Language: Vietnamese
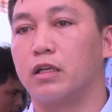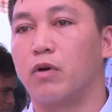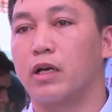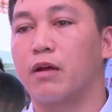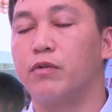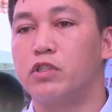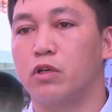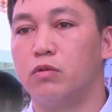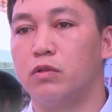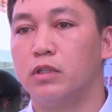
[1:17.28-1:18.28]
tỉnh Quảng Nam nói
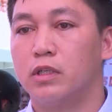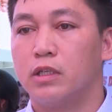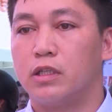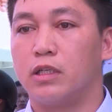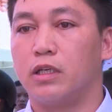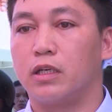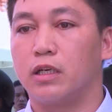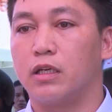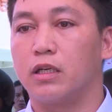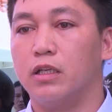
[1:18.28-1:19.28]
chung thì
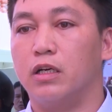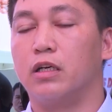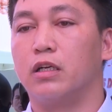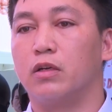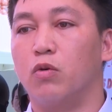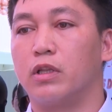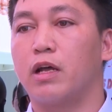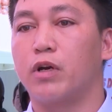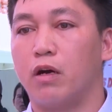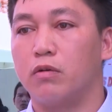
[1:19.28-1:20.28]
cái lượng nguồn
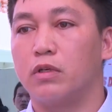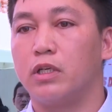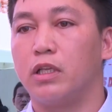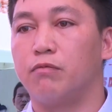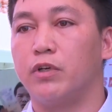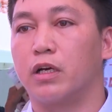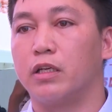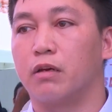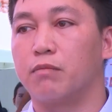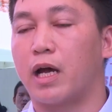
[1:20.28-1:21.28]
lao động đi làm việc
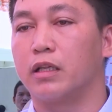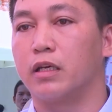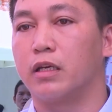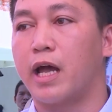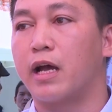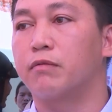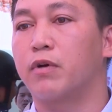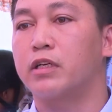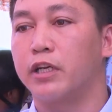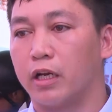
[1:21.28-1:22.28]
ở Nhật Bản thì đang
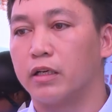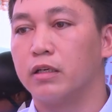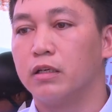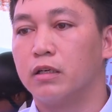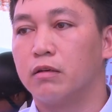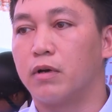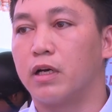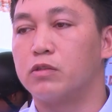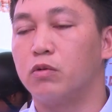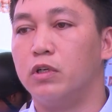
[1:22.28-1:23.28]
phát triển
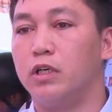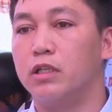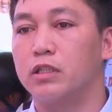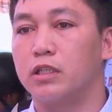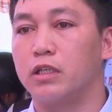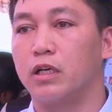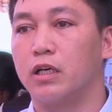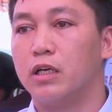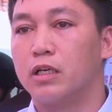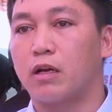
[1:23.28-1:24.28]
và xu hướng thì
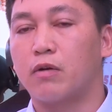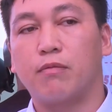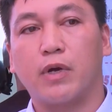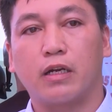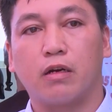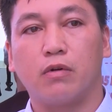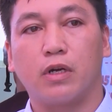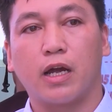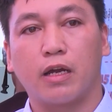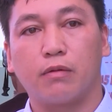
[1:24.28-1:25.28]
ờ, trong năm
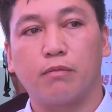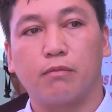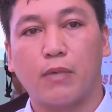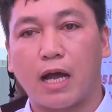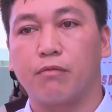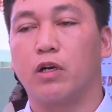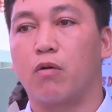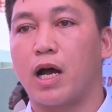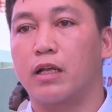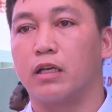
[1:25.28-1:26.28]
2023 vừa
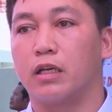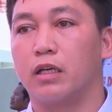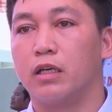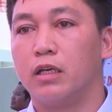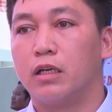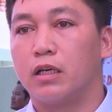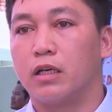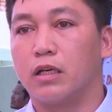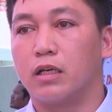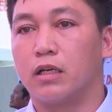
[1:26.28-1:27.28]
qua thì
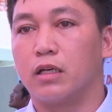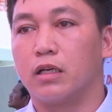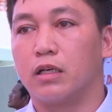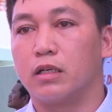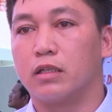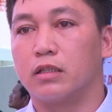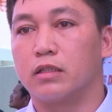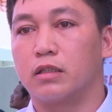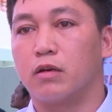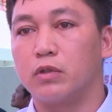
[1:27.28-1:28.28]

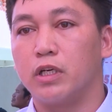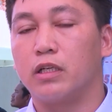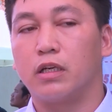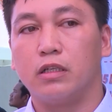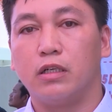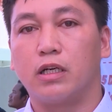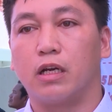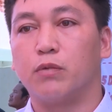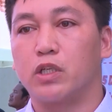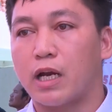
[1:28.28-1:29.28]
Ờ, công ty đã đưa
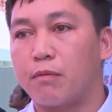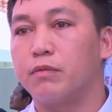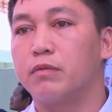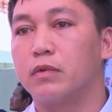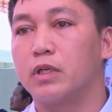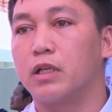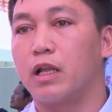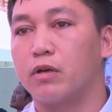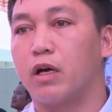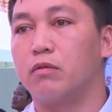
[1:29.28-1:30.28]
gần 100 ờ,
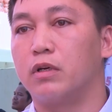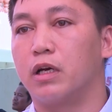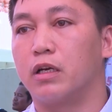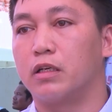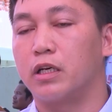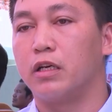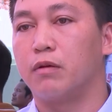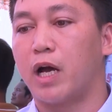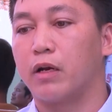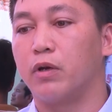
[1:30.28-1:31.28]
lao động ờ, trên
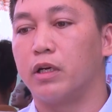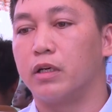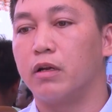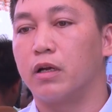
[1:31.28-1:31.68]
địa bàn huyện